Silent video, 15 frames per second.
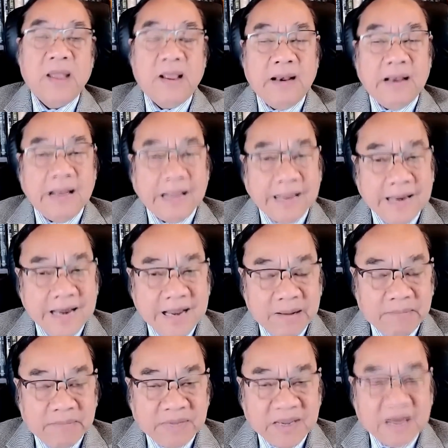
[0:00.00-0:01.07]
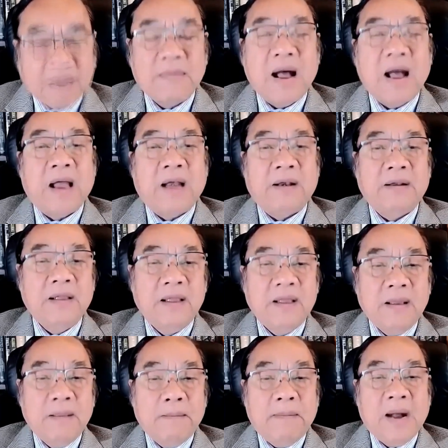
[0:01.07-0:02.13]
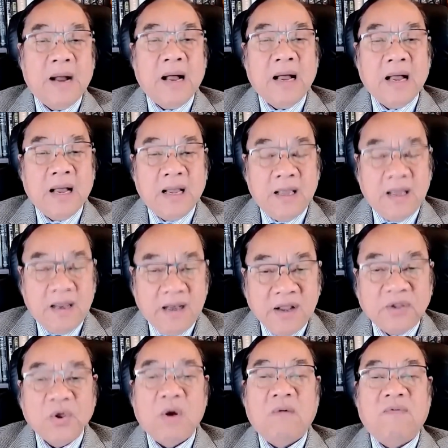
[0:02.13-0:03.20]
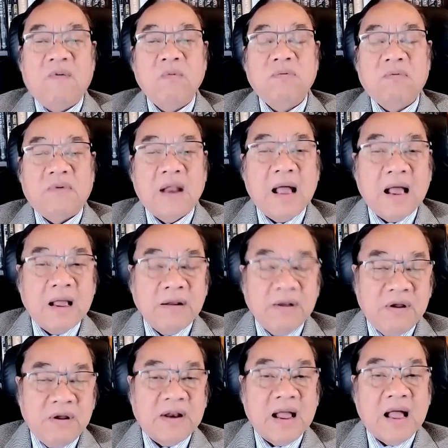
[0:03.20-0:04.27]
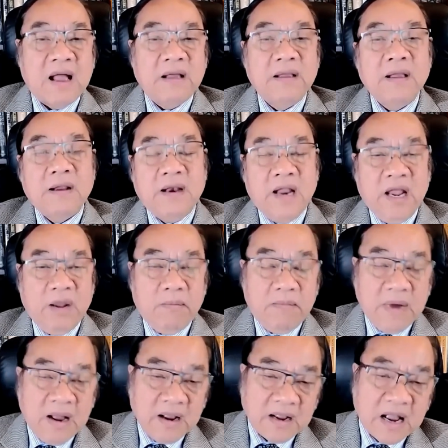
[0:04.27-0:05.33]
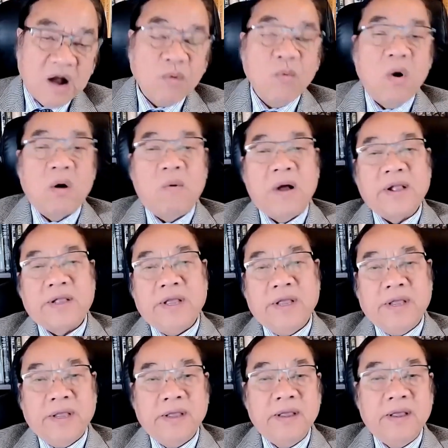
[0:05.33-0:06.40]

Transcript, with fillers: là cái điểm căn bản mà Lý Thượng Phúc đã đưa ra để mà cáo buộc Hoa Kỳ